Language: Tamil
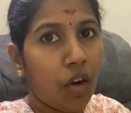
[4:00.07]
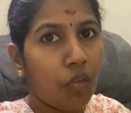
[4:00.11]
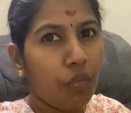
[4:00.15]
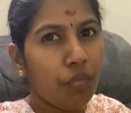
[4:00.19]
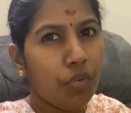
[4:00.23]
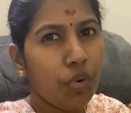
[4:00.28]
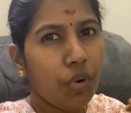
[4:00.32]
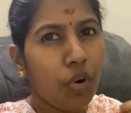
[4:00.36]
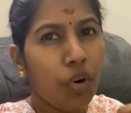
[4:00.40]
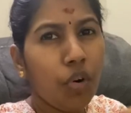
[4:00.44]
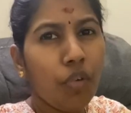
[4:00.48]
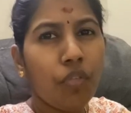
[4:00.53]

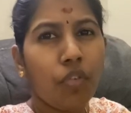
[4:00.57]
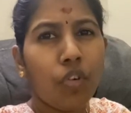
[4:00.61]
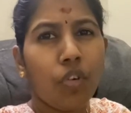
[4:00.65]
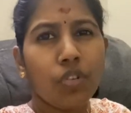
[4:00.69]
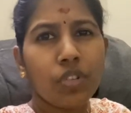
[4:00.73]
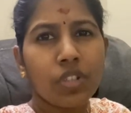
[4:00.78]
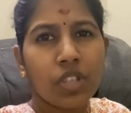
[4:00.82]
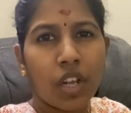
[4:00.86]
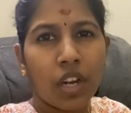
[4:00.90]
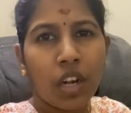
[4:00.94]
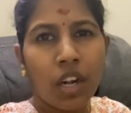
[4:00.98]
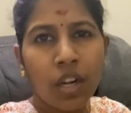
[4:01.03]
அவ்வளோ
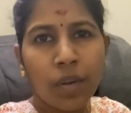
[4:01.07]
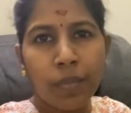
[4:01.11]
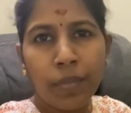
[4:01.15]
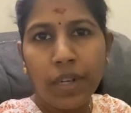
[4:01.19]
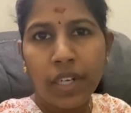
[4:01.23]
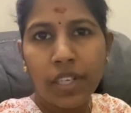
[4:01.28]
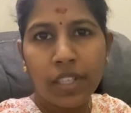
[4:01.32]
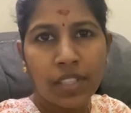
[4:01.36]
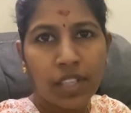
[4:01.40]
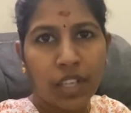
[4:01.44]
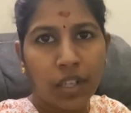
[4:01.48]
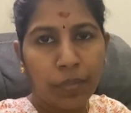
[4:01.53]
ஃபோர்ஸாலாம்
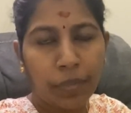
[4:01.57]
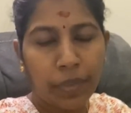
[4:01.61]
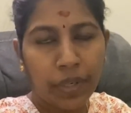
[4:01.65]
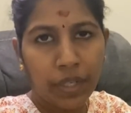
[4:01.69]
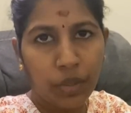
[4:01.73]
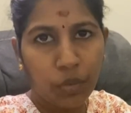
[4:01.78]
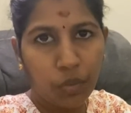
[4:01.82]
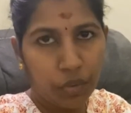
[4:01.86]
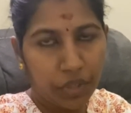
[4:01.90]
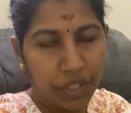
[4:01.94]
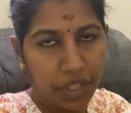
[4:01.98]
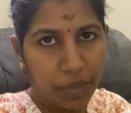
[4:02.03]
நம்மள்ட்ட சக் பண்ணி
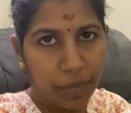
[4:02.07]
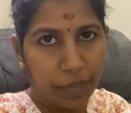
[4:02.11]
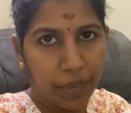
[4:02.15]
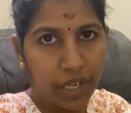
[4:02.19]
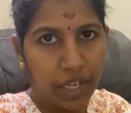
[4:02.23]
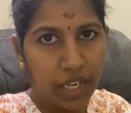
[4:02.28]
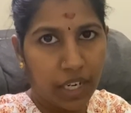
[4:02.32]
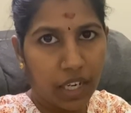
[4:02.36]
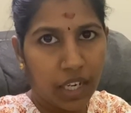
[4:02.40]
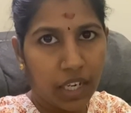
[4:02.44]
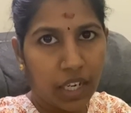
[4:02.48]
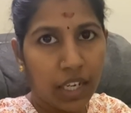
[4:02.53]
குடிக்க
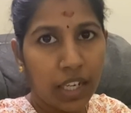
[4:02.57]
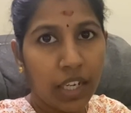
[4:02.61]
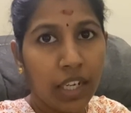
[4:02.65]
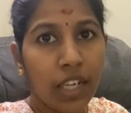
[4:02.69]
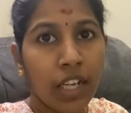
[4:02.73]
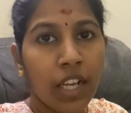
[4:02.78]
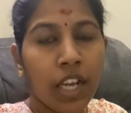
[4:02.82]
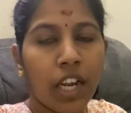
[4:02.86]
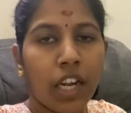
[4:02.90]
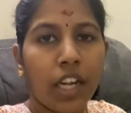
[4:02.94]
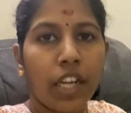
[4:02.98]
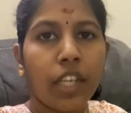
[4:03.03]
மாட்டாங்க
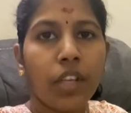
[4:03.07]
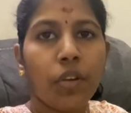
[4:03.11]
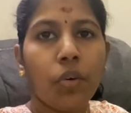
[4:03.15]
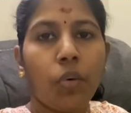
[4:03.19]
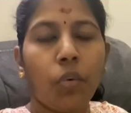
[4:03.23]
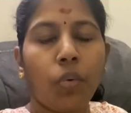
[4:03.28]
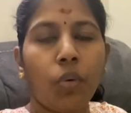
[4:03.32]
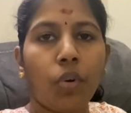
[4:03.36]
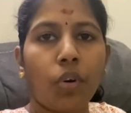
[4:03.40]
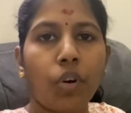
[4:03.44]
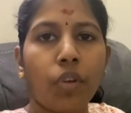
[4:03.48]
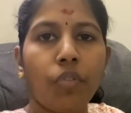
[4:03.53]
நீங்கள்
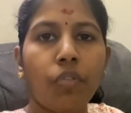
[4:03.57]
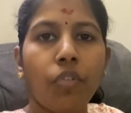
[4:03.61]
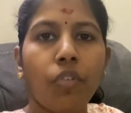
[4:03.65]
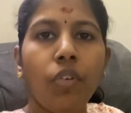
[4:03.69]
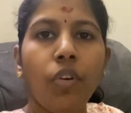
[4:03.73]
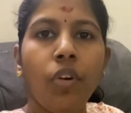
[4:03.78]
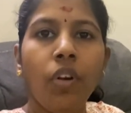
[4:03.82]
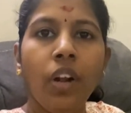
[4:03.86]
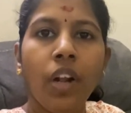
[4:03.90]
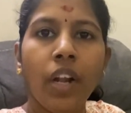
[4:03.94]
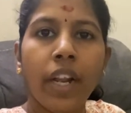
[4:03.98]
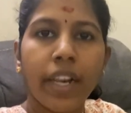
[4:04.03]
உங்களோட ஃபுல்
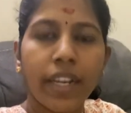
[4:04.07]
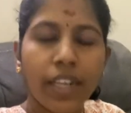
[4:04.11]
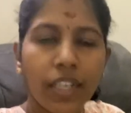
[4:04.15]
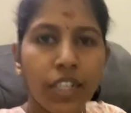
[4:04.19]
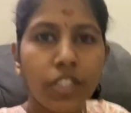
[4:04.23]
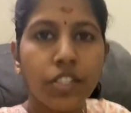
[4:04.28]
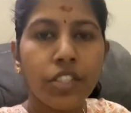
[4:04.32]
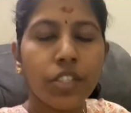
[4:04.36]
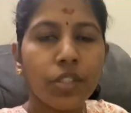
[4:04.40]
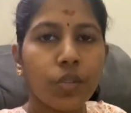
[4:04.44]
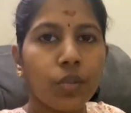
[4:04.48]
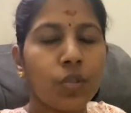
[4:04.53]

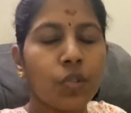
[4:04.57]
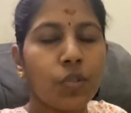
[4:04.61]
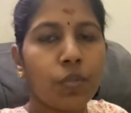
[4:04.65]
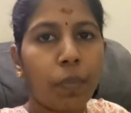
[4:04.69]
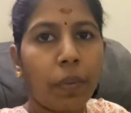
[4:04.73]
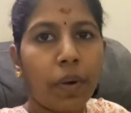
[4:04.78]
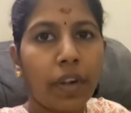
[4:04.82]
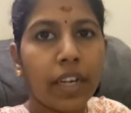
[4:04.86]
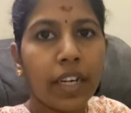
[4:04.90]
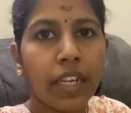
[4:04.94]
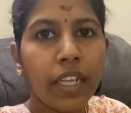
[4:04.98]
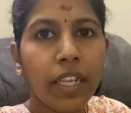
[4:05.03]
எனர்ஜி யூஸ்
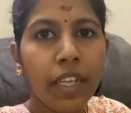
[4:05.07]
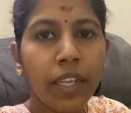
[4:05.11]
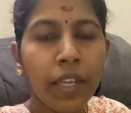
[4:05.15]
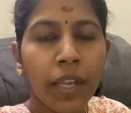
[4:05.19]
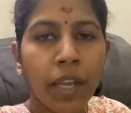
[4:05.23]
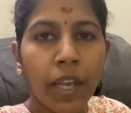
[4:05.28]
பண்ணி